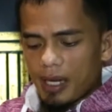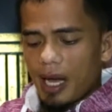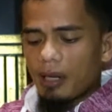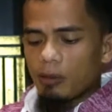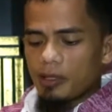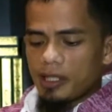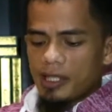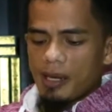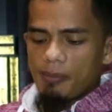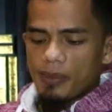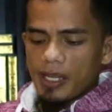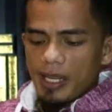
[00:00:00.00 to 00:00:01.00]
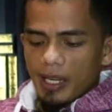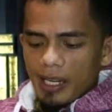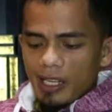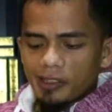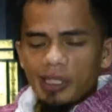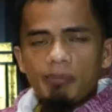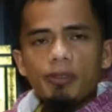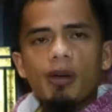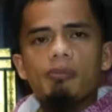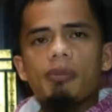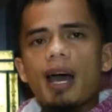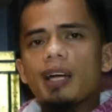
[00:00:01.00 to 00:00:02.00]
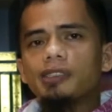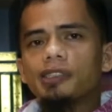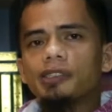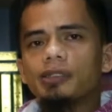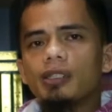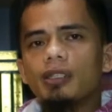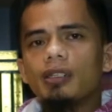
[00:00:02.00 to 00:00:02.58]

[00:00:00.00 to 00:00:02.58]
Ahlul kitab. Kaya si Ibn Abbas,